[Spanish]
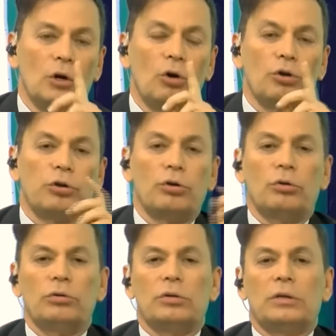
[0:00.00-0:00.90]
Lo otro,
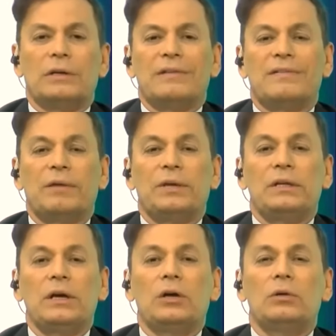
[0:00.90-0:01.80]
se
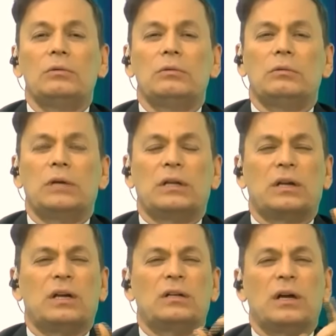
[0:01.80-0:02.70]
vendieron de
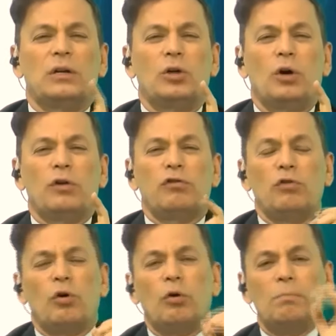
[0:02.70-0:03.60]

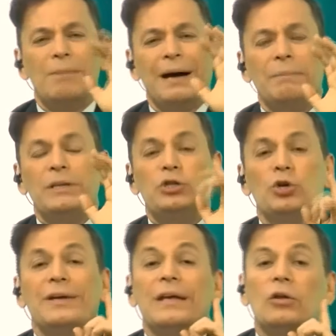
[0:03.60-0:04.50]
32 o más
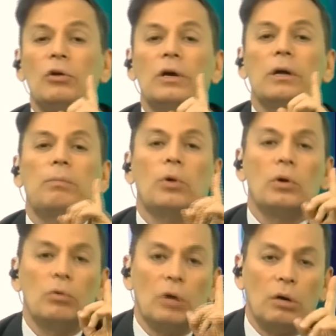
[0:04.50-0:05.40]
millones de dólares
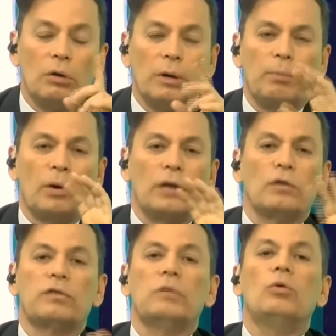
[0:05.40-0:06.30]
por jugadores, por
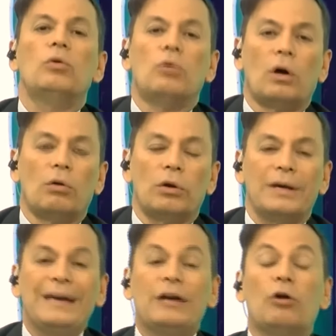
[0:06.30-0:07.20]
año si un jugador,
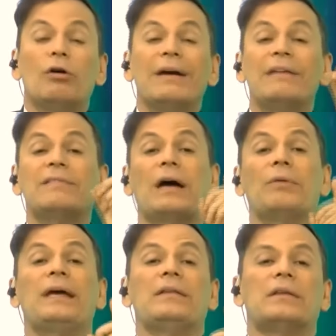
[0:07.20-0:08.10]
y con esa
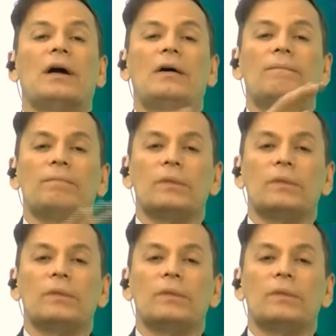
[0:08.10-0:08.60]
venta